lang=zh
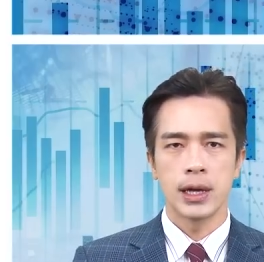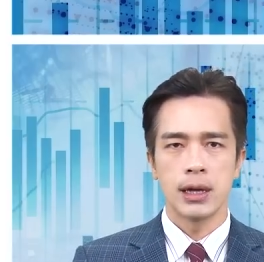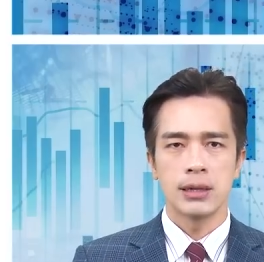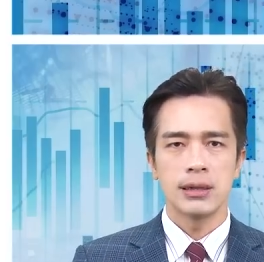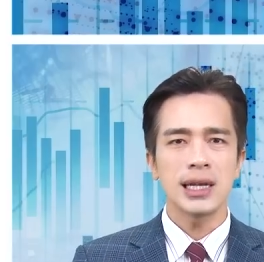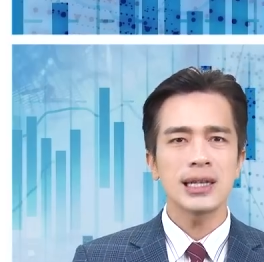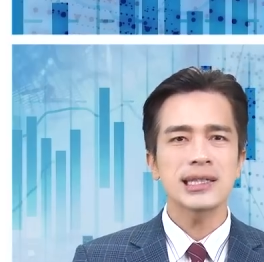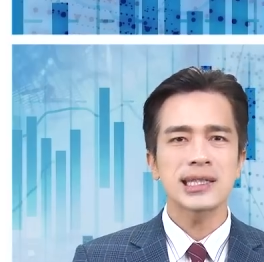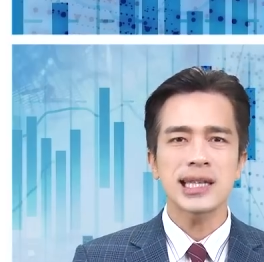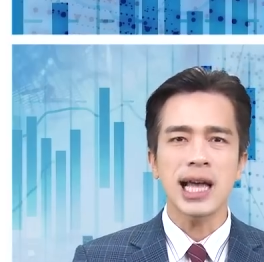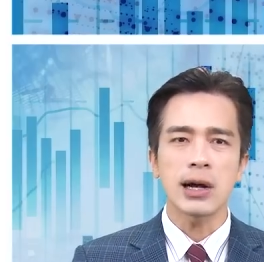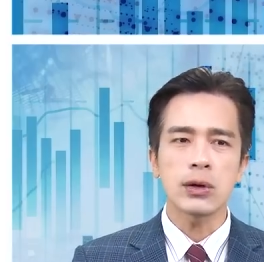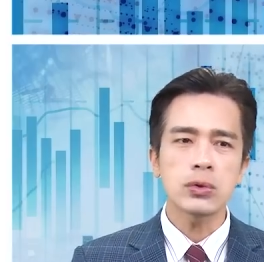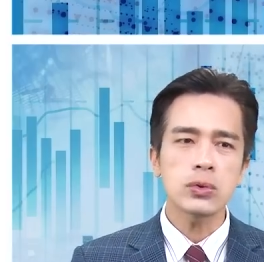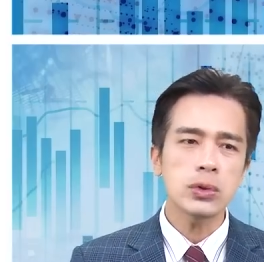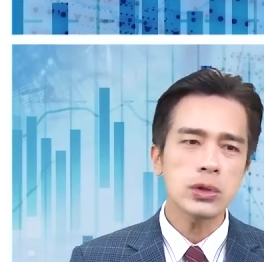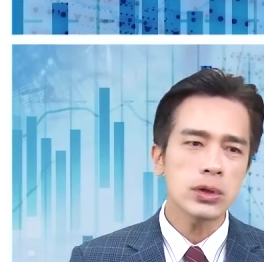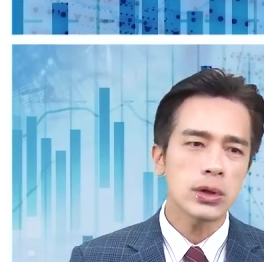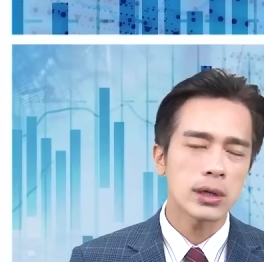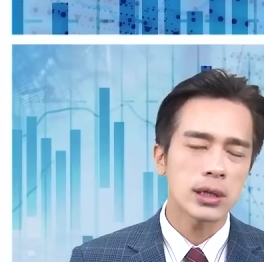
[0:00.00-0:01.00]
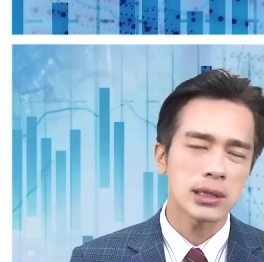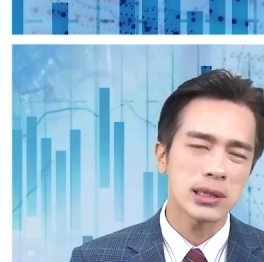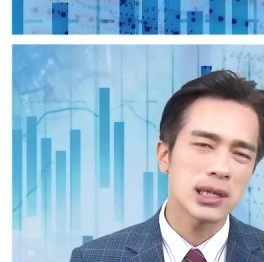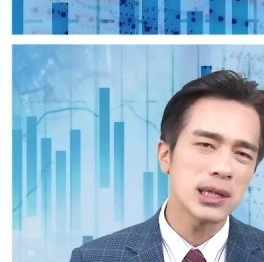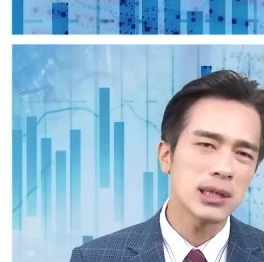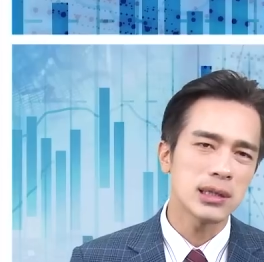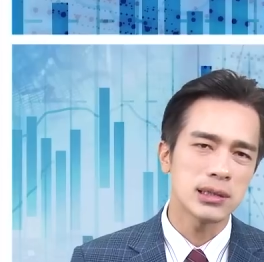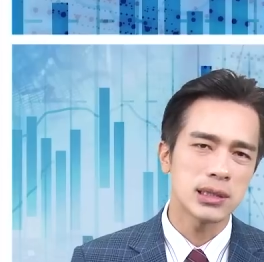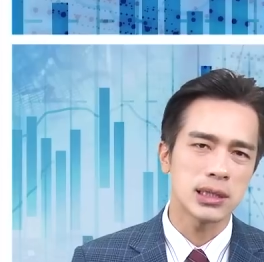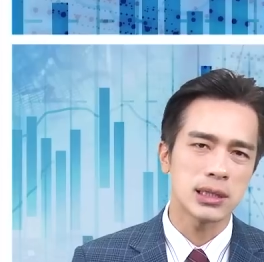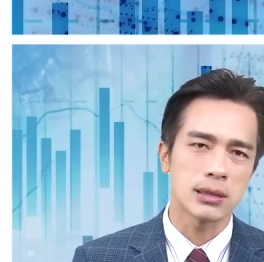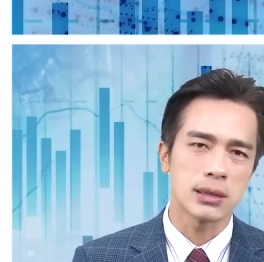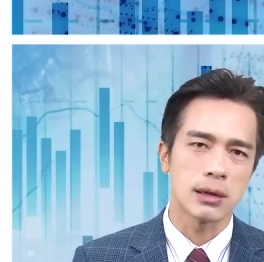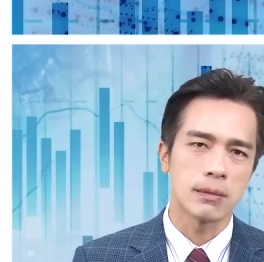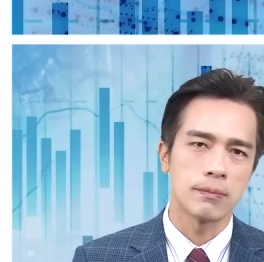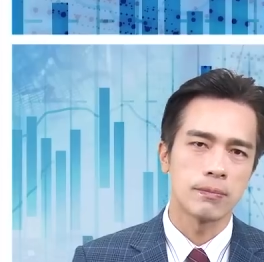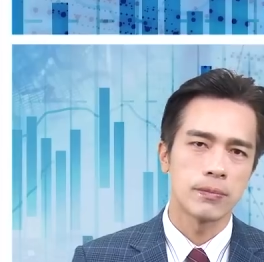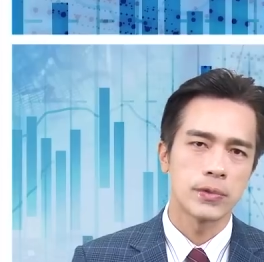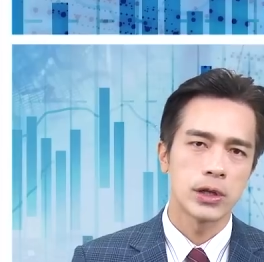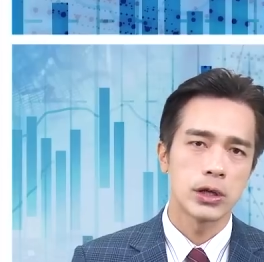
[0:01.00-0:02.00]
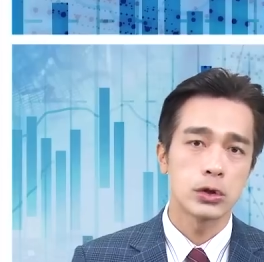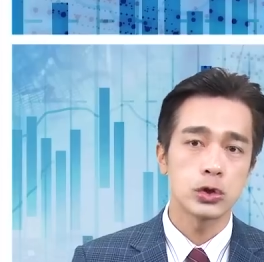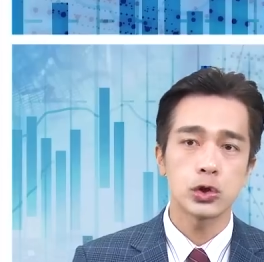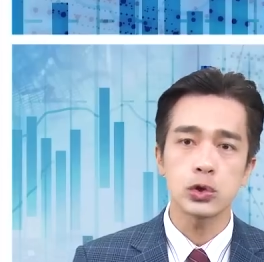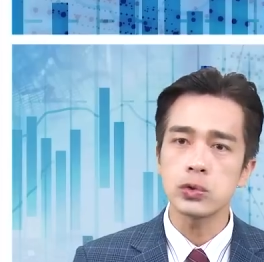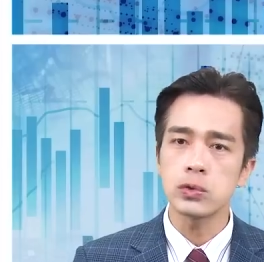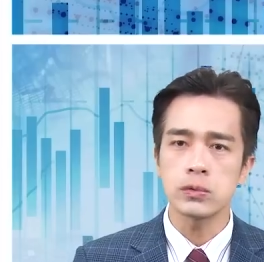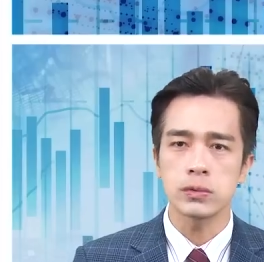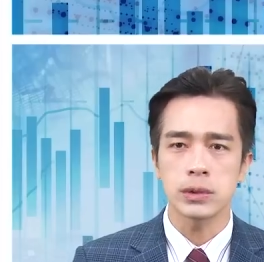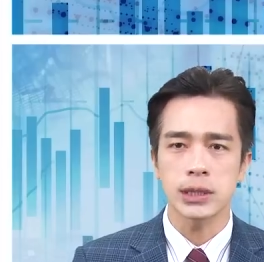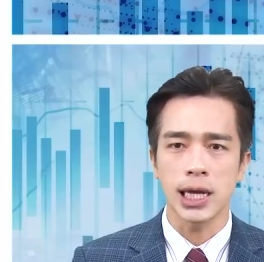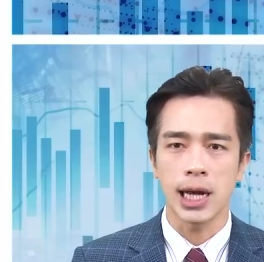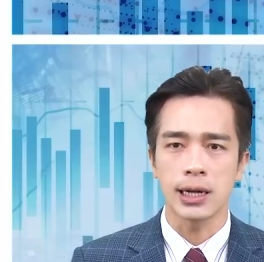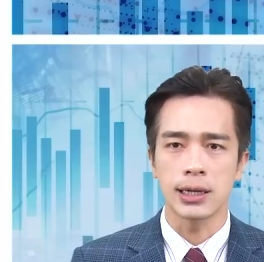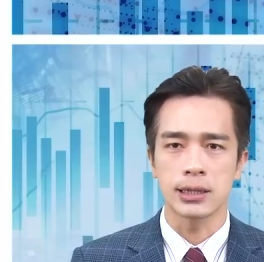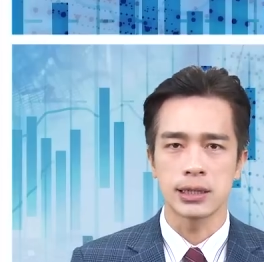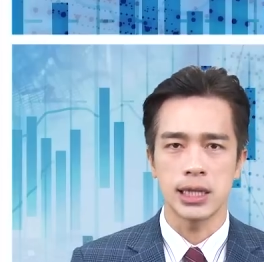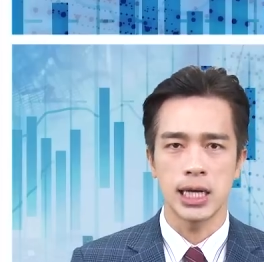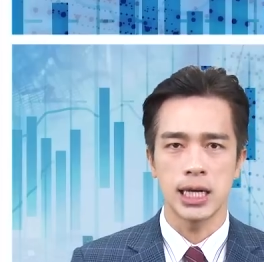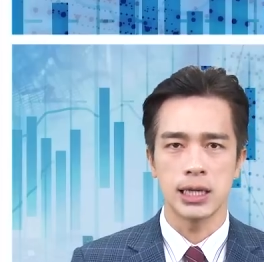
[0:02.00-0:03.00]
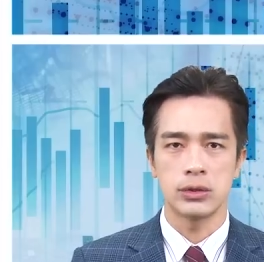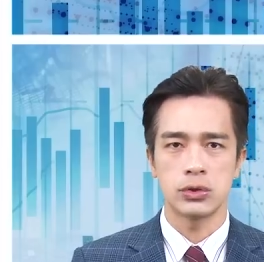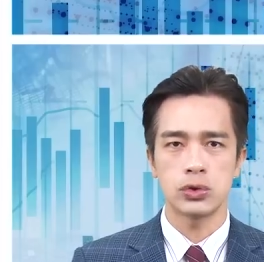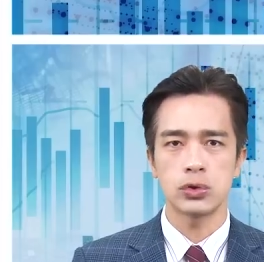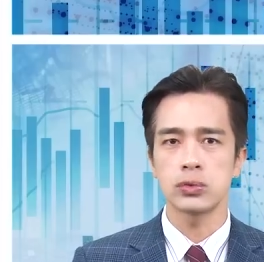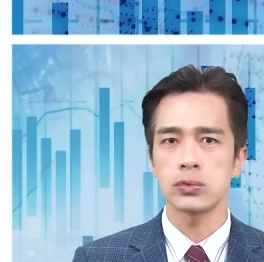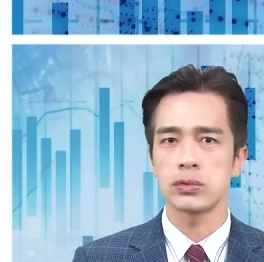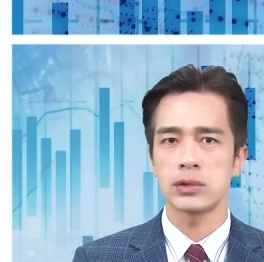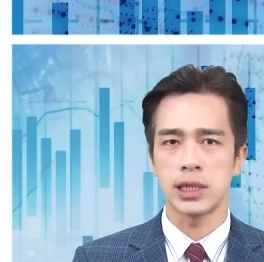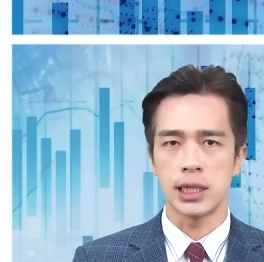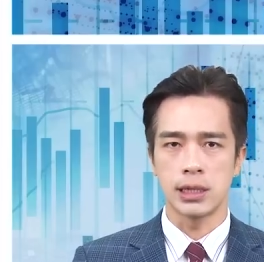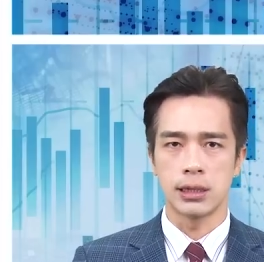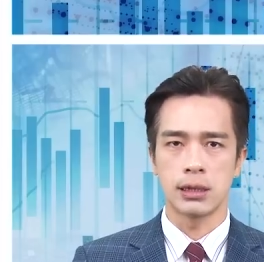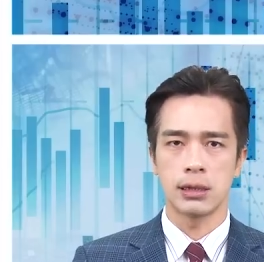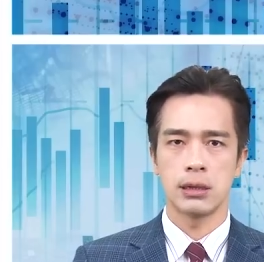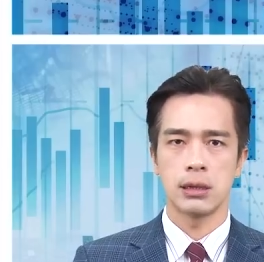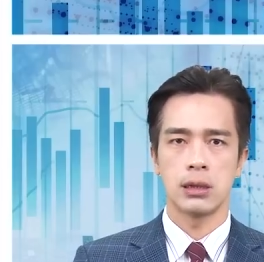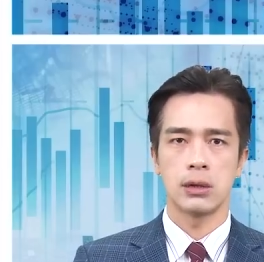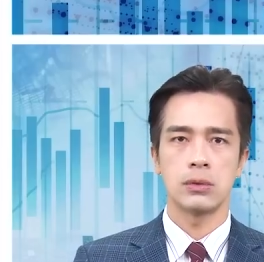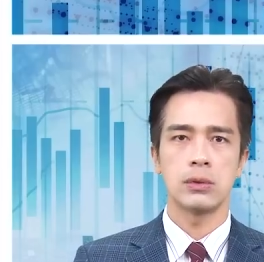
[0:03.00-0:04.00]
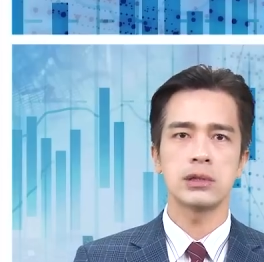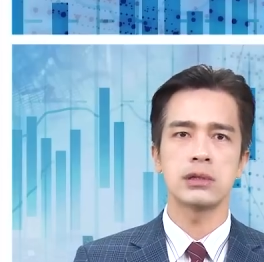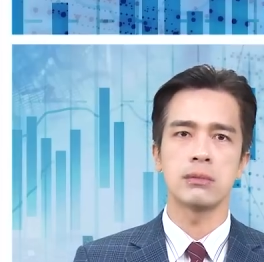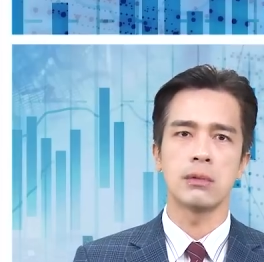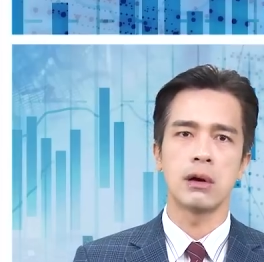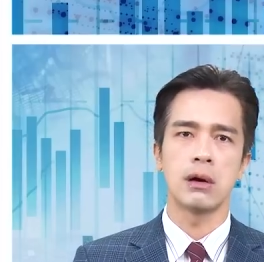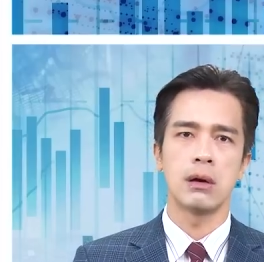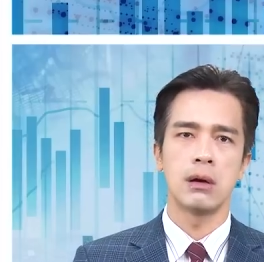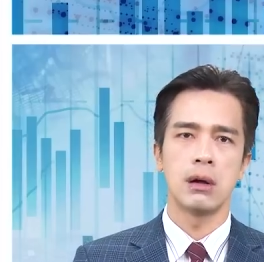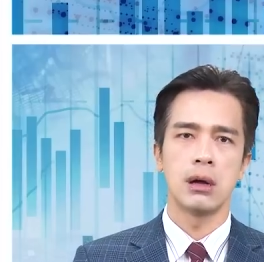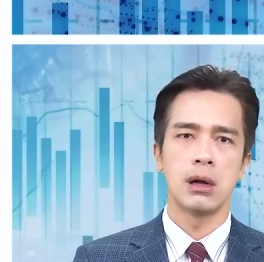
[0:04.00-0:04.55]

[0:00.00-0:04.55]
那散户有一个特性，助涨也助跌。为什么？